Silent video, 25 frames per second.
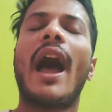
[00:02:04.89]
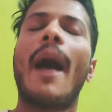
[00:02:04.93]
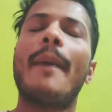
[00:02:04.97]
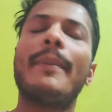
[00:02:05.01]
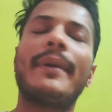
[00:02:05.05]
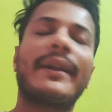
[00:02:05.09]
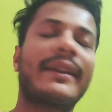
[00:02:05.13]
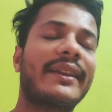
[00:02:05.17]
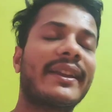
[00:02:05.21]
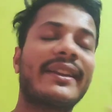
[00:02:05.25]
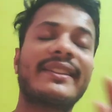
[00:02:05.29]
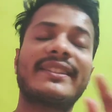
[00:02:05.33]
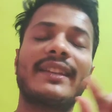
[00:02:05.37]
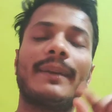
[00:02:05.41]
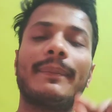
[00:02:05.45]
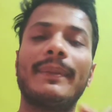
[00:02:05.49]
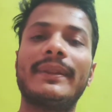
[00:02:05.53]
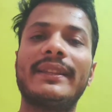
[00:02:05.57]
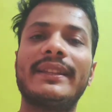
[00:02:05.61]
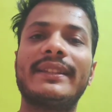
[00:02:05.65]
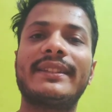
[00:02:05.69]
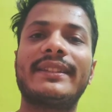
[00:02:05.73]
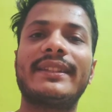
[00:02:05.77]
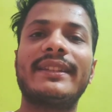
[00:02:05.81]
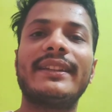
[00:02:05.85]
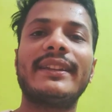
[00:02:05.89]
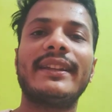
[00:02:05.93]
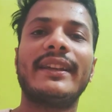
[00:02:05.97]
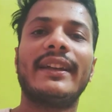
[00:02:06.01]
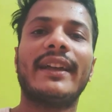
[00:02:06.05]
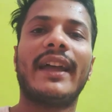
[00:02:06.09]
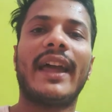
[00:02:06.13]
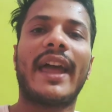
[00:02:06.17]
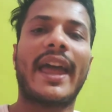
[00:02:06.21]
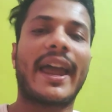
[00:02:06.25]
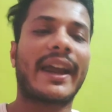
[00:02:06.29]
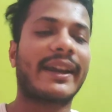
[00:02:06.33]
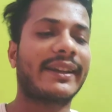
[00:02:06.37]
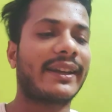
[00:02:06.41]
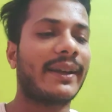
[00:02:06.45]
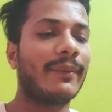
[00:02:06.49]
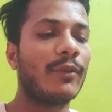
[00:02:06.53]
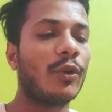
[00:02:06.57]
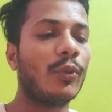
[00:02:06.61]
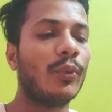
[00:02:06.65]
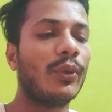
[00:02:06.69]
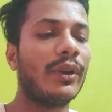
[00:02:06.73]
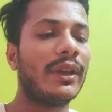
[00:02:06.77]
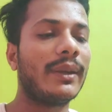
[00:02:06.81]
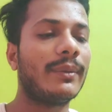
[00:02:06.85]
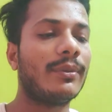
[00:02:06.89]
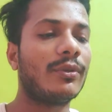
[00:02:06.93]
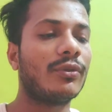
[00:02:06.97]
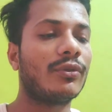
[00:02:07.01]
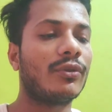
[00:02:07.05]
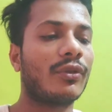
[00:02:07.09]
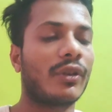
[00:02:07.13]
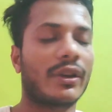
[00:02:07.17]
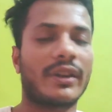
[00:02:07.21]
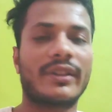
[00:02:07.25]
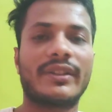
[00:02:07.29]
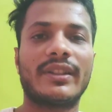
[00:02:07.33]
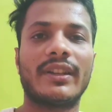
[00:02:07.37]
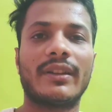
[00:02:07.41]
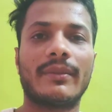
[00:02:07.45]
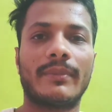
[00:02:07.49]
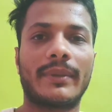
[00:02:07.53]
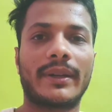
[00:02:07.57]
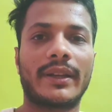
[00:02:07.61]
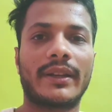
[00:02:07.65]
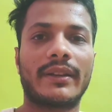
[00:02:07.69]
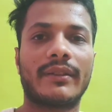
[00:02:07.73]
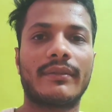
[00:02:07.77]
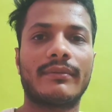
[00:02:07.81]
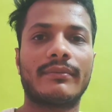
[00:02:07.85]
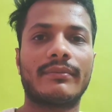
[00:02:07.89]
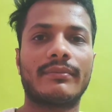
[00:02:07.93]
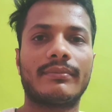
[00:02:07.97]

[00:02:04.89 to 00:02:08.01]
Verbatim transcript: আমি একটা এক্সাম্পল দিচ্ছি একটা মুভি রিভিউ করে মানে